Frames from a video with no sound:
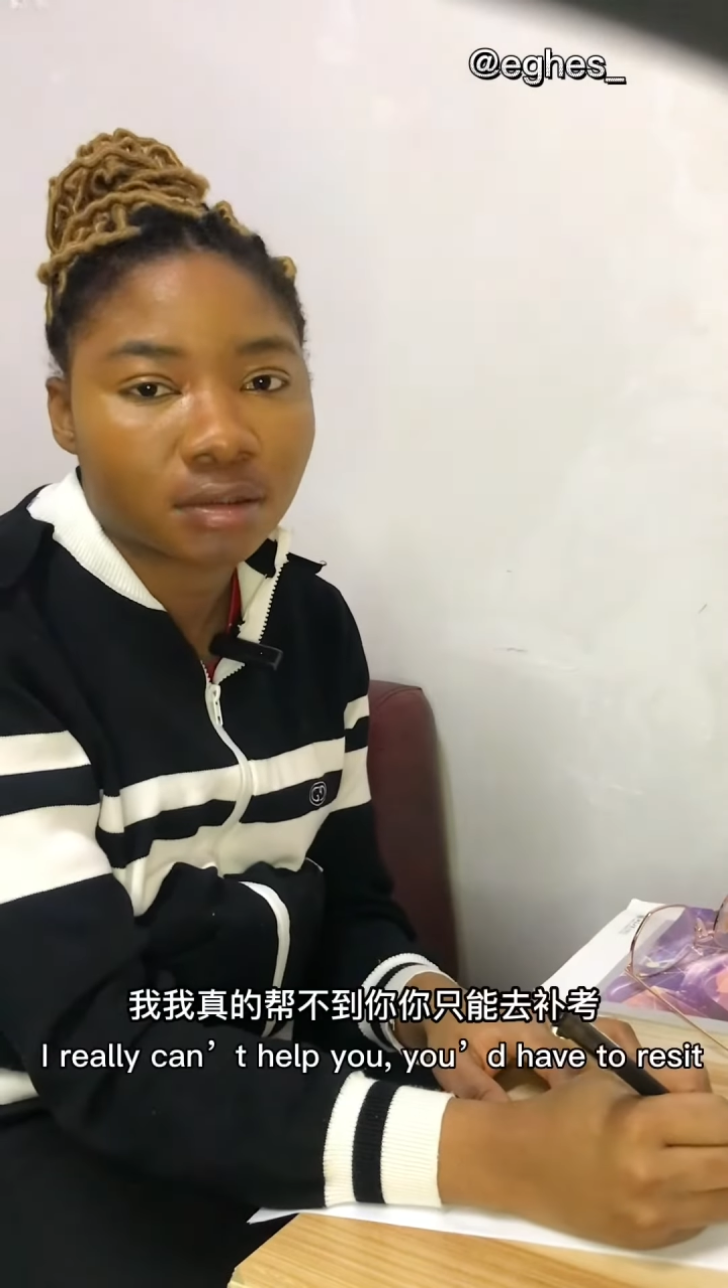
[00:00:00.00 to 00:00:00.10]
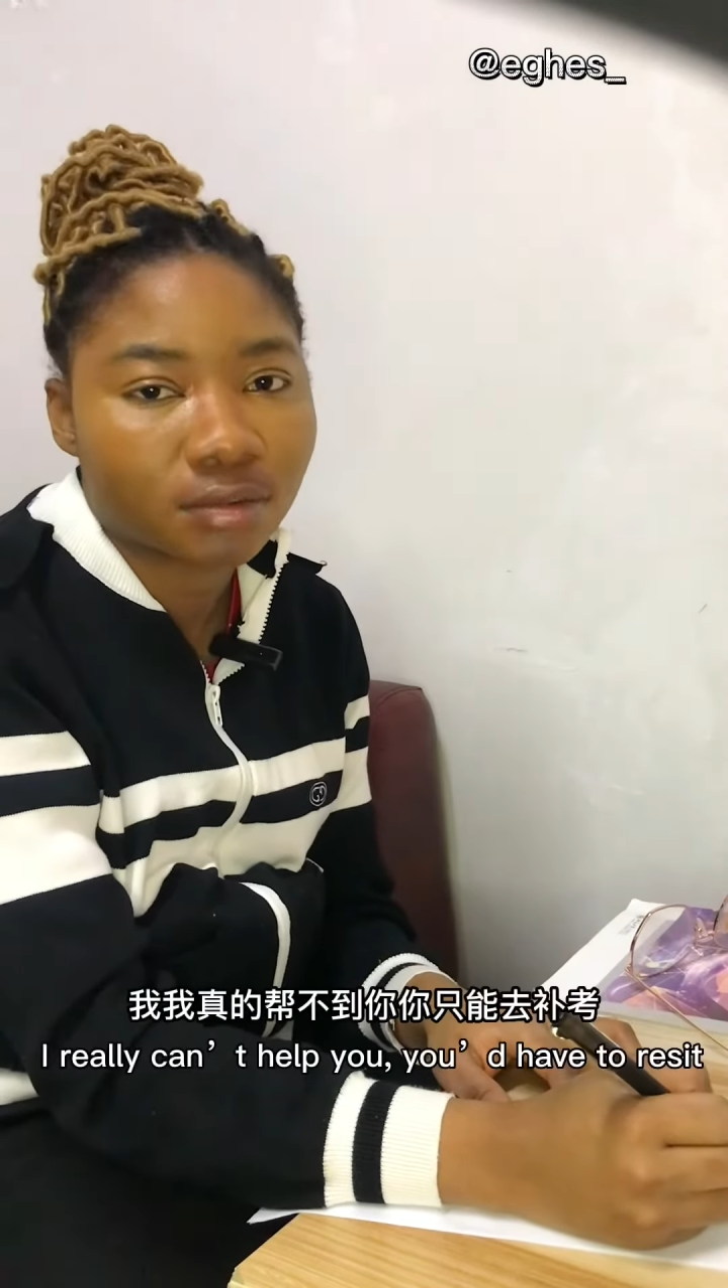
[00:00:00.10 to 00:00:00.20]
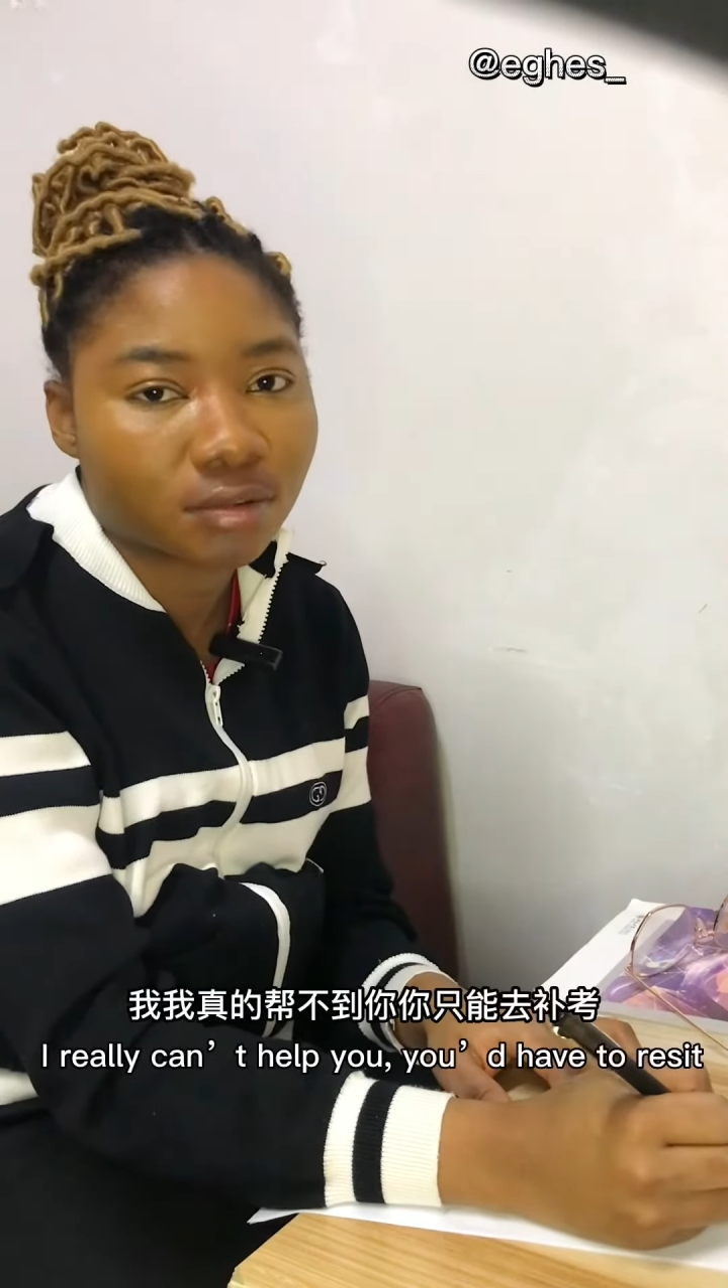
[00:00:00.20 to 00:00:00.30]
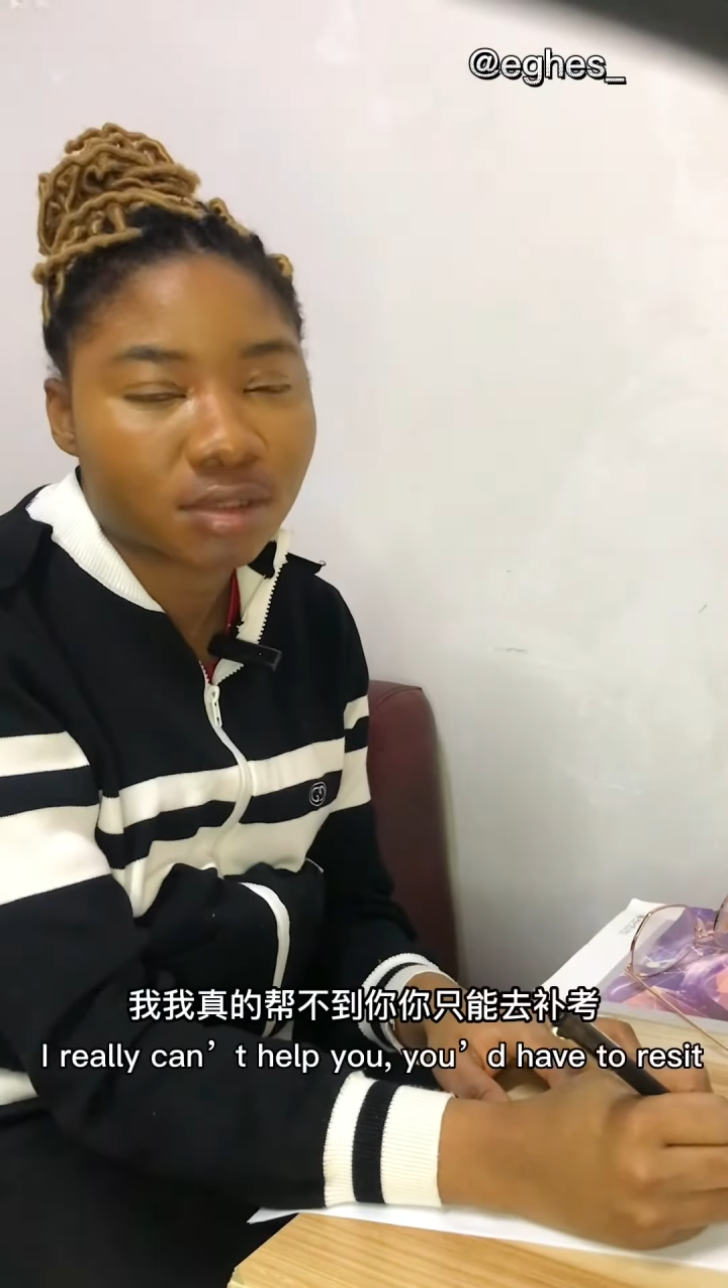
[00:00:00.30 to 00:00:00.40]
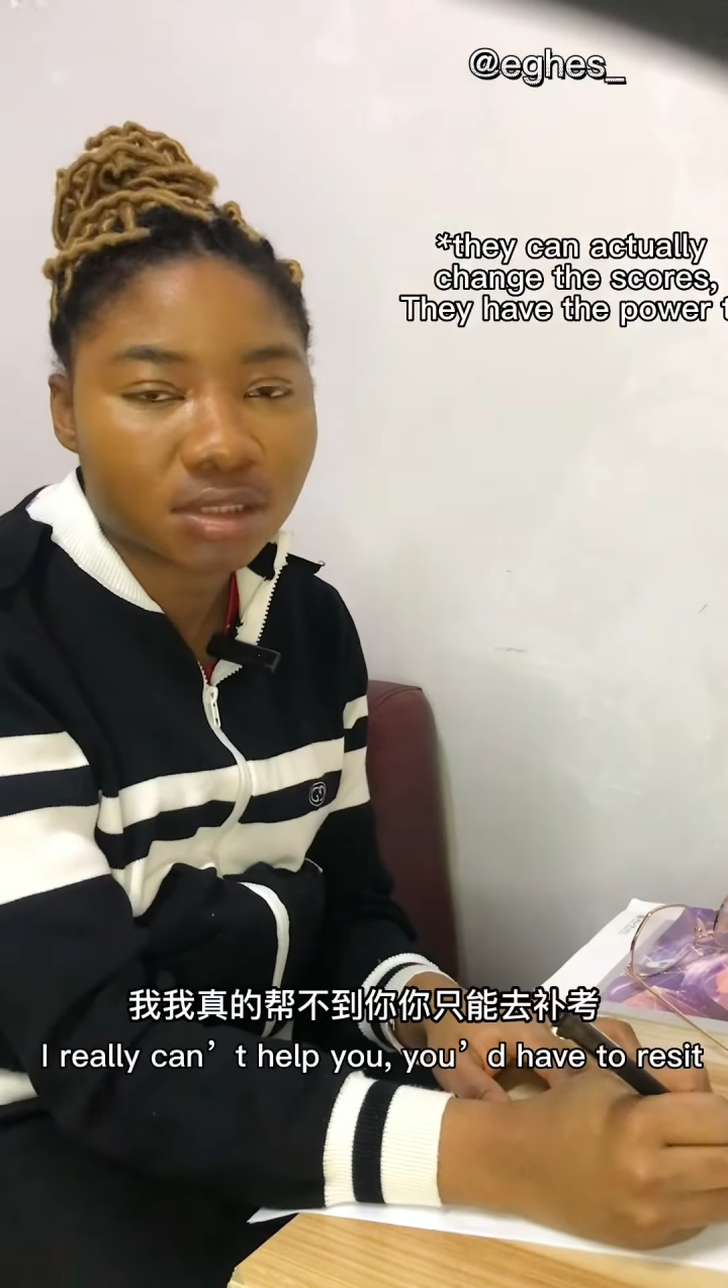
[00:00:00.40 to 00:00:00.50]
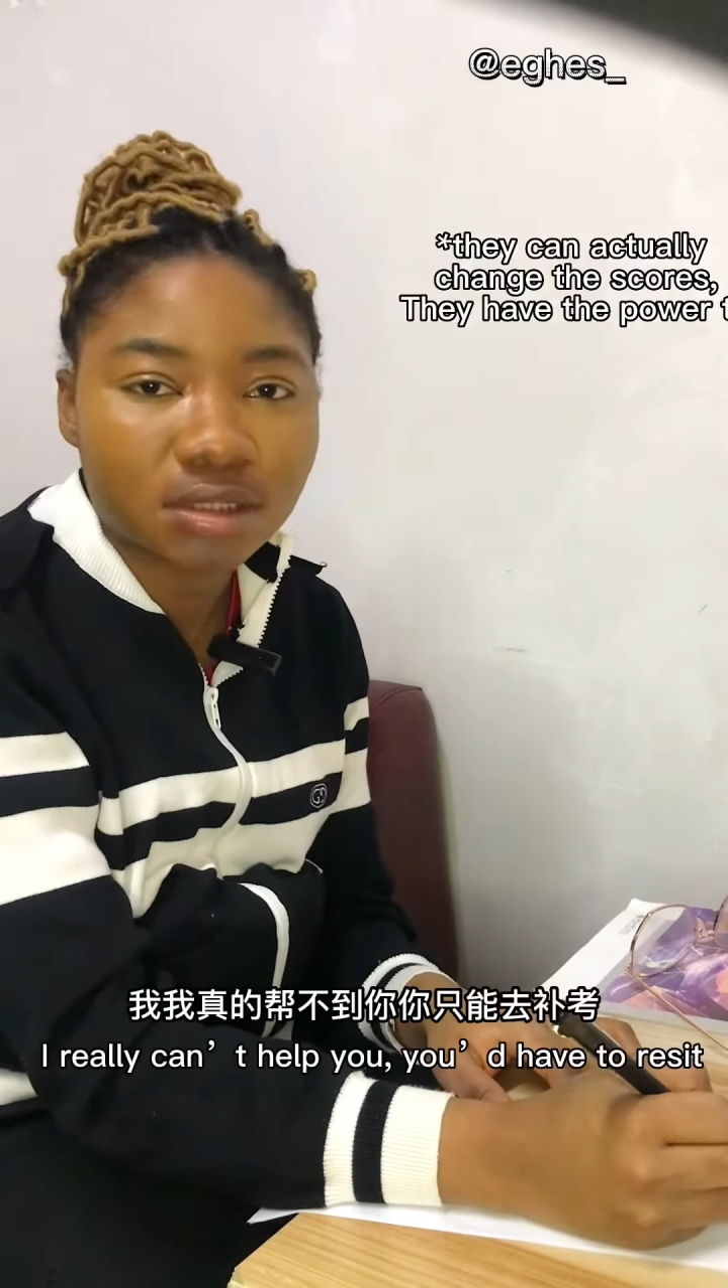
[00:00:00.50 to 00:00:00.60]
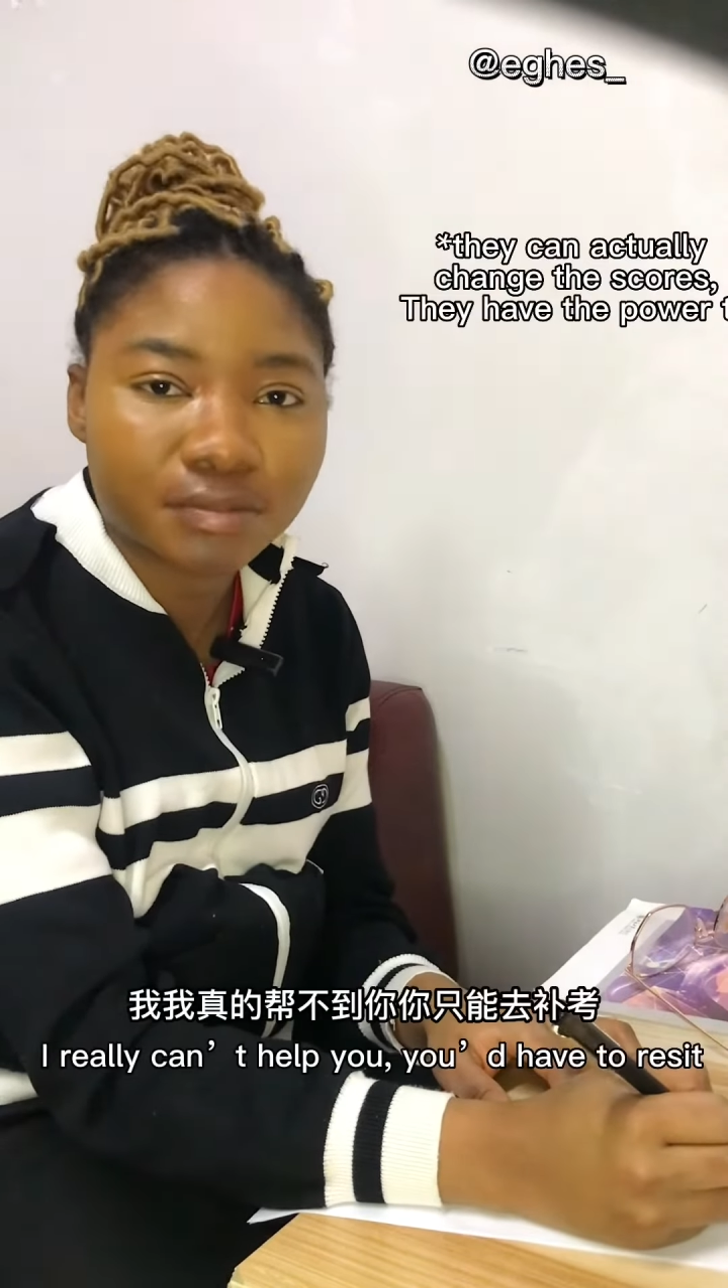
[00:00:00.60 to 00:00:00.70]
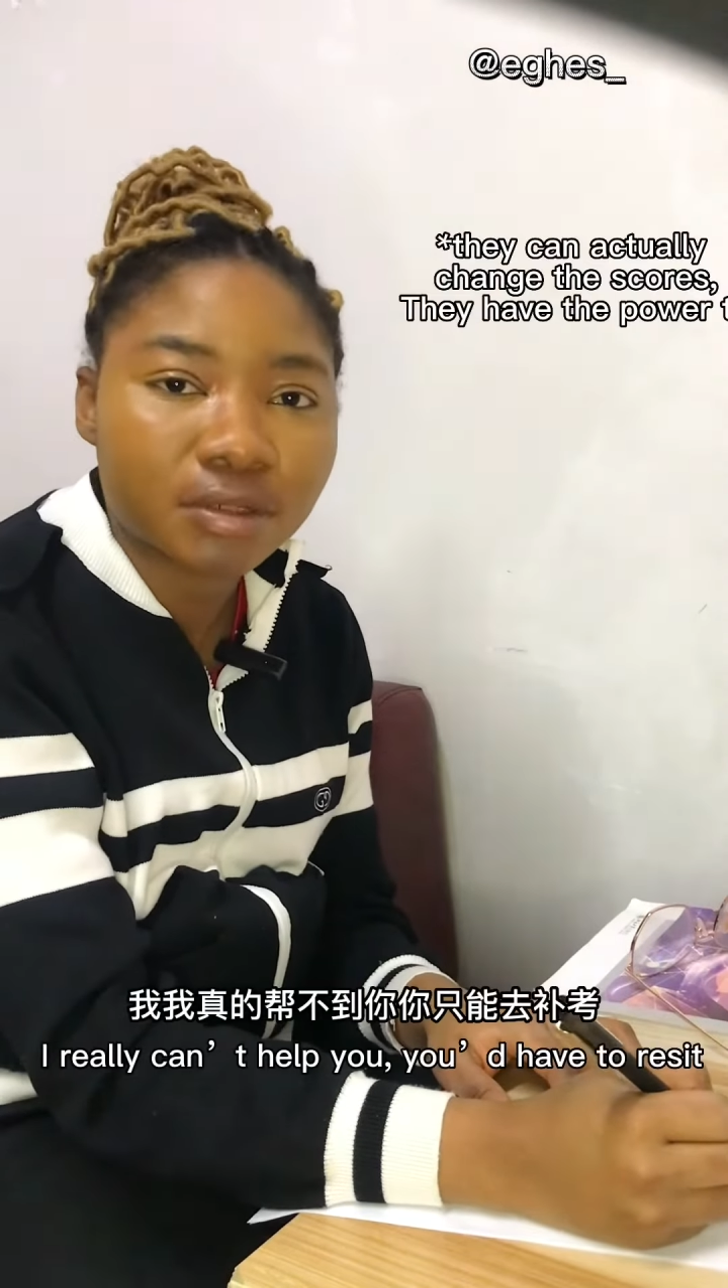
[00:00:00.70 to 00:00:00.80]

我我真的